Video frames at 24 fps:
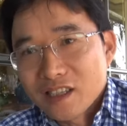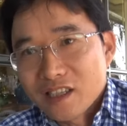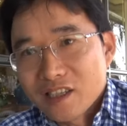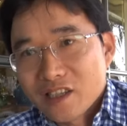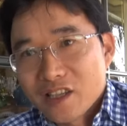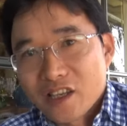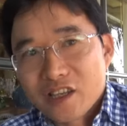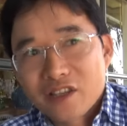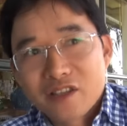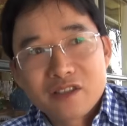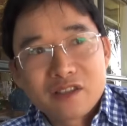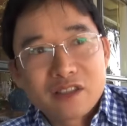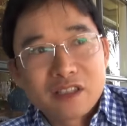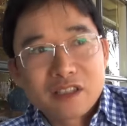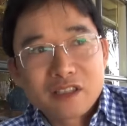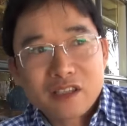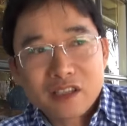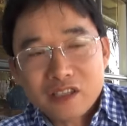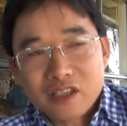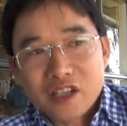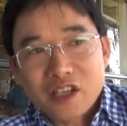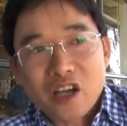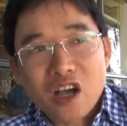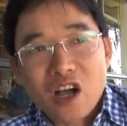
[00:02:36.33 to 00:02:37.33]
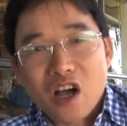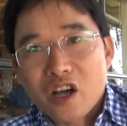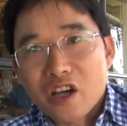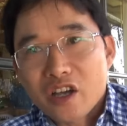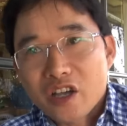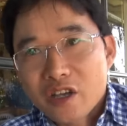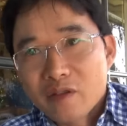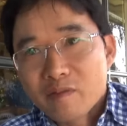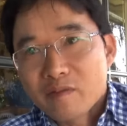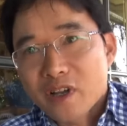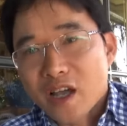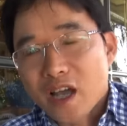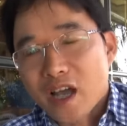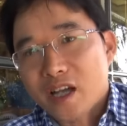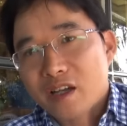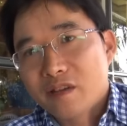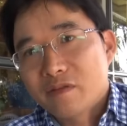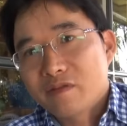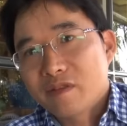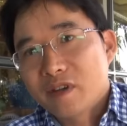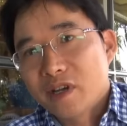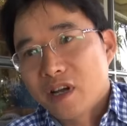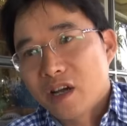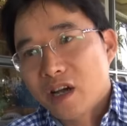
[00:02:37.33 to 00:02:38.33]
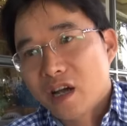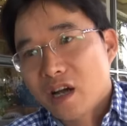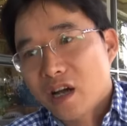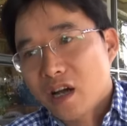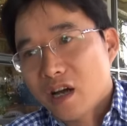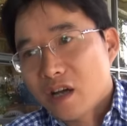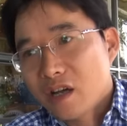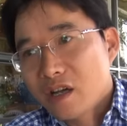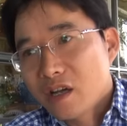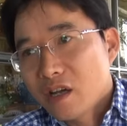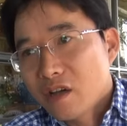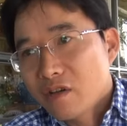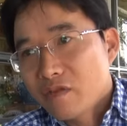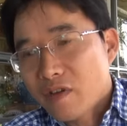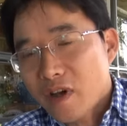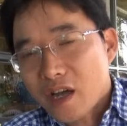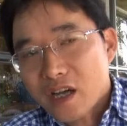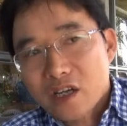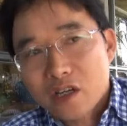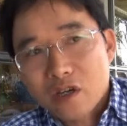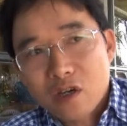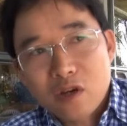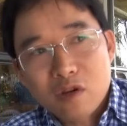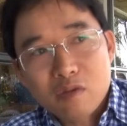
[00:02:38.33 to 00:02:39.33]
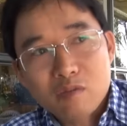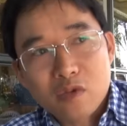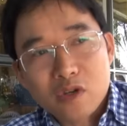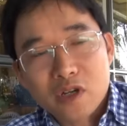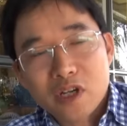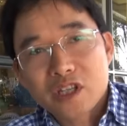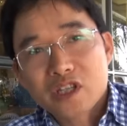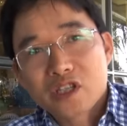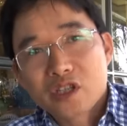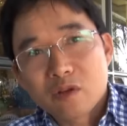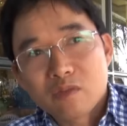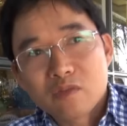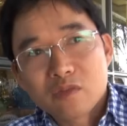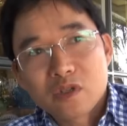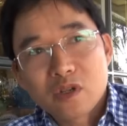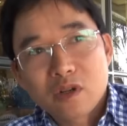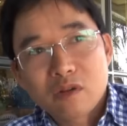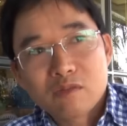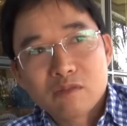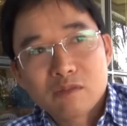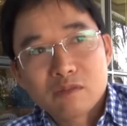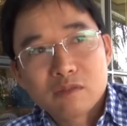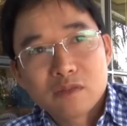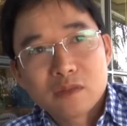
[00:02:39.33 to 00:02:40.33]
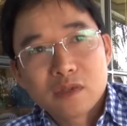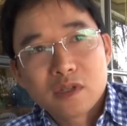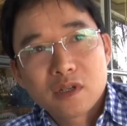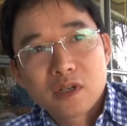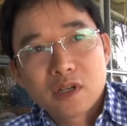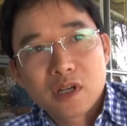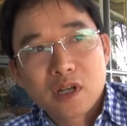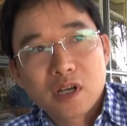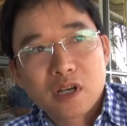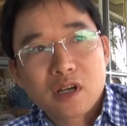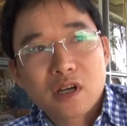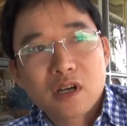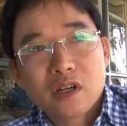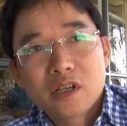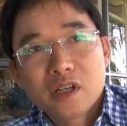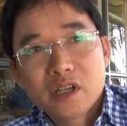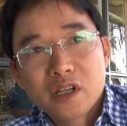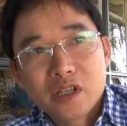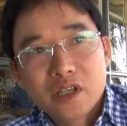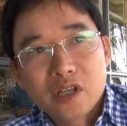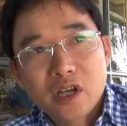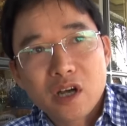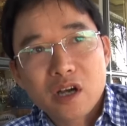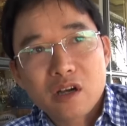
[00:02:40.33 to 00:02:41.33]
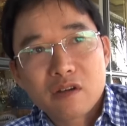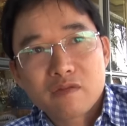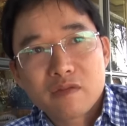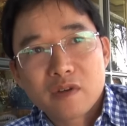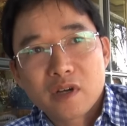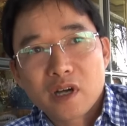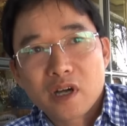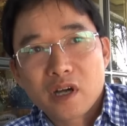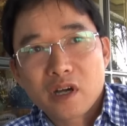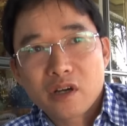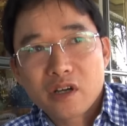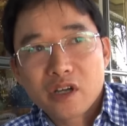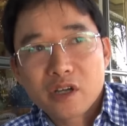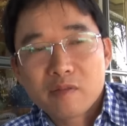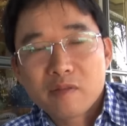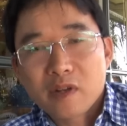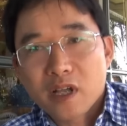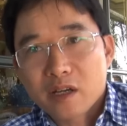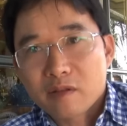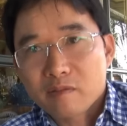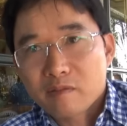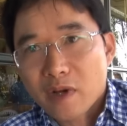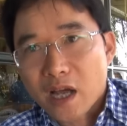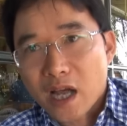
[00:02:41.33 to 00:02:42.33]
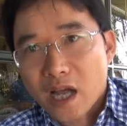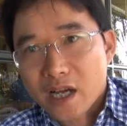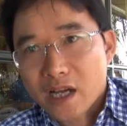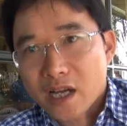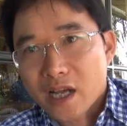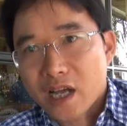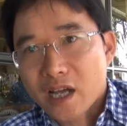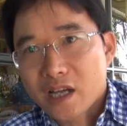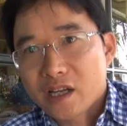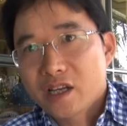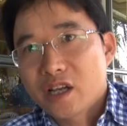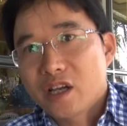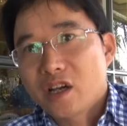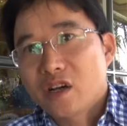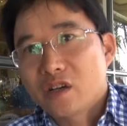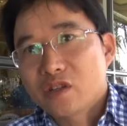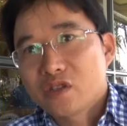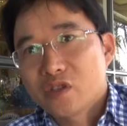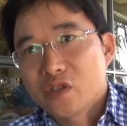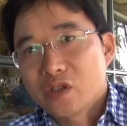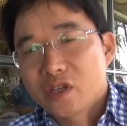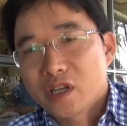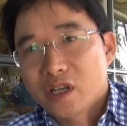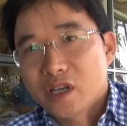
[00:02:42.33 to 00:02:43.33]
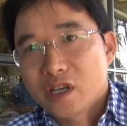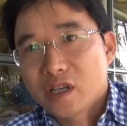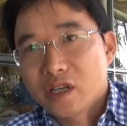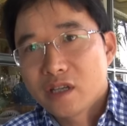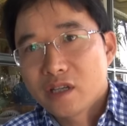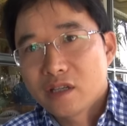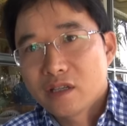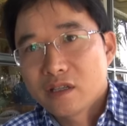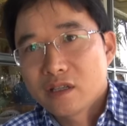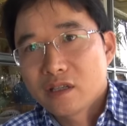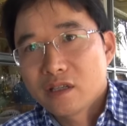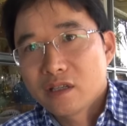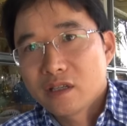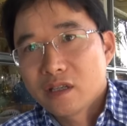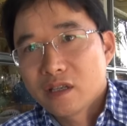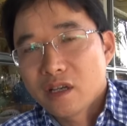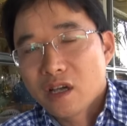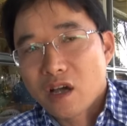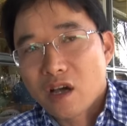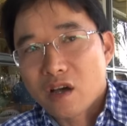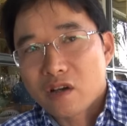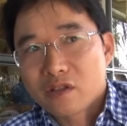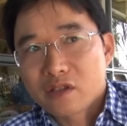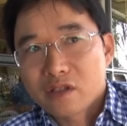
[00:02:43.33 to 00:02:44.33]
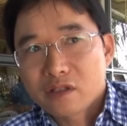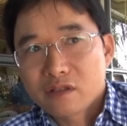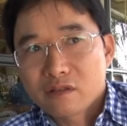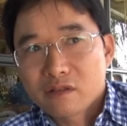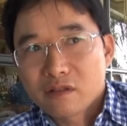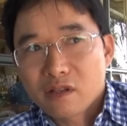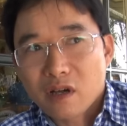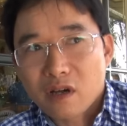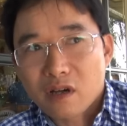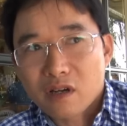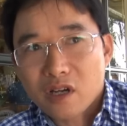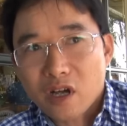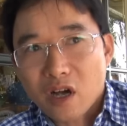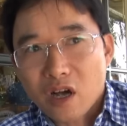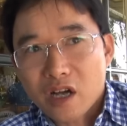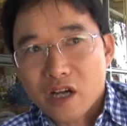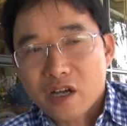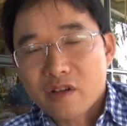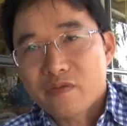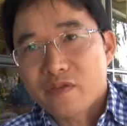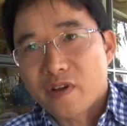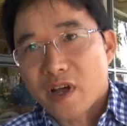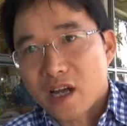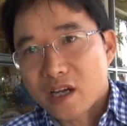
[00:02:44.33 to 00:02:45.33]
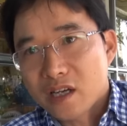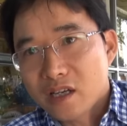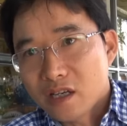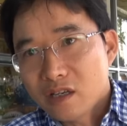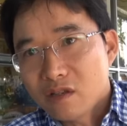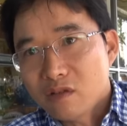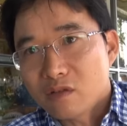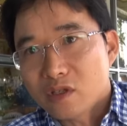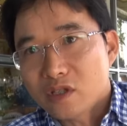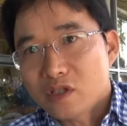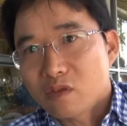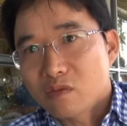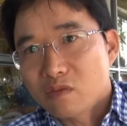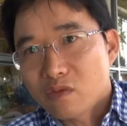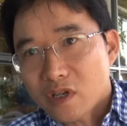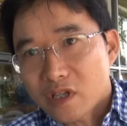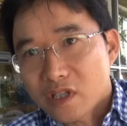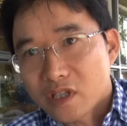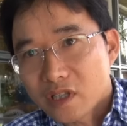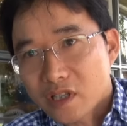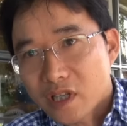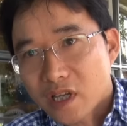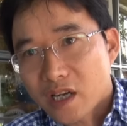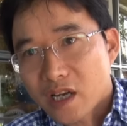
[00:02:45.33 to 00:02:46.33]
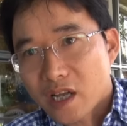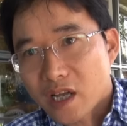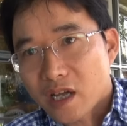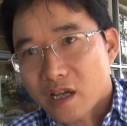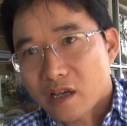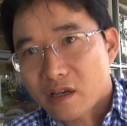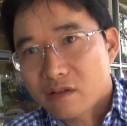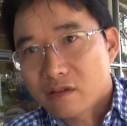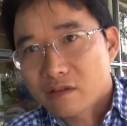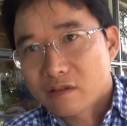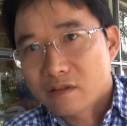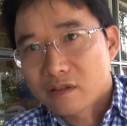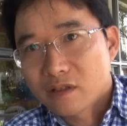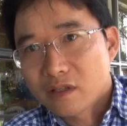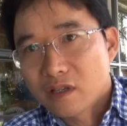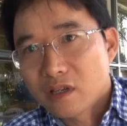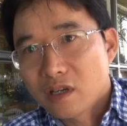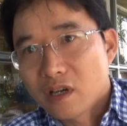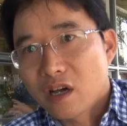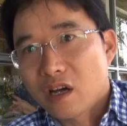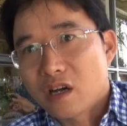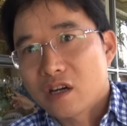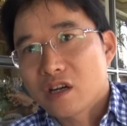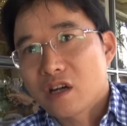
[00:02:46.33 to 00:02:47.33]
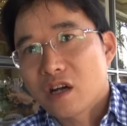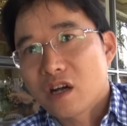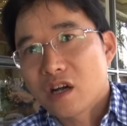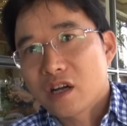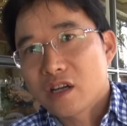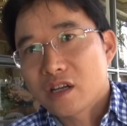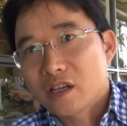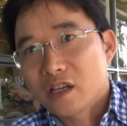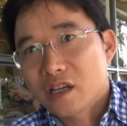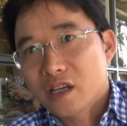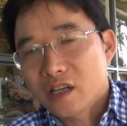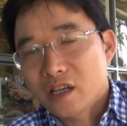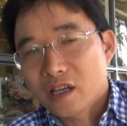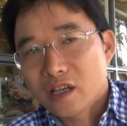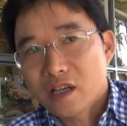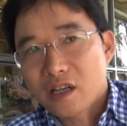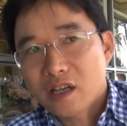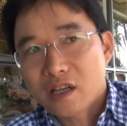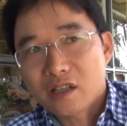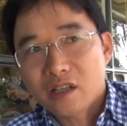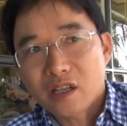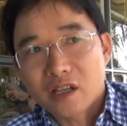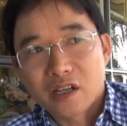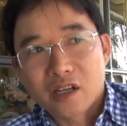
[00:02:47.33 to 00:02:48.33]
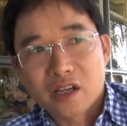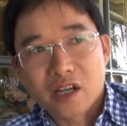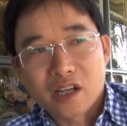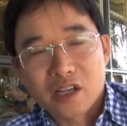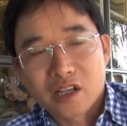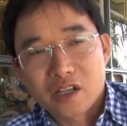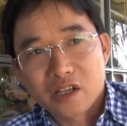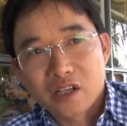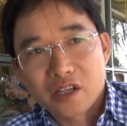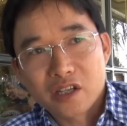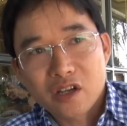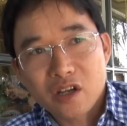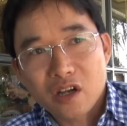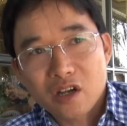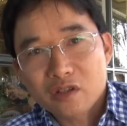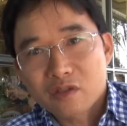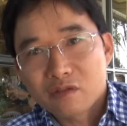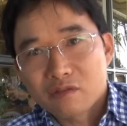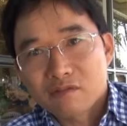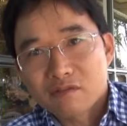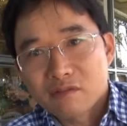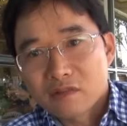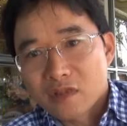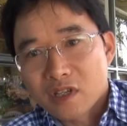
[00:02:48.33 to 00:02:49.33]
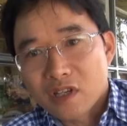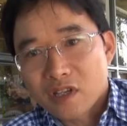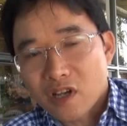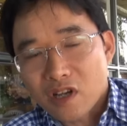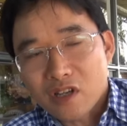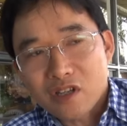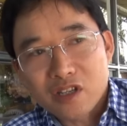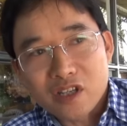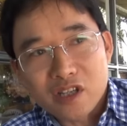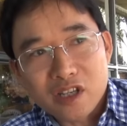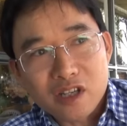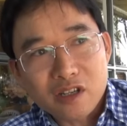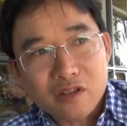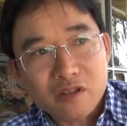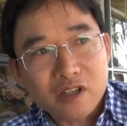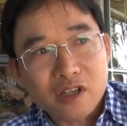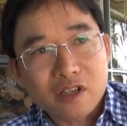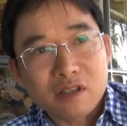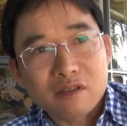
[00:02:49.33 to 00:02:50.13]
thì tất nhiên họ im lặng và họ phát ngôn một cách chung chung là có lý do và họ im lặng 3 ngày để họ suy nghĩ họ họ coi cái phản ứng của Trung Quốc như thế nào họ coi cái cái tình hình có có những cái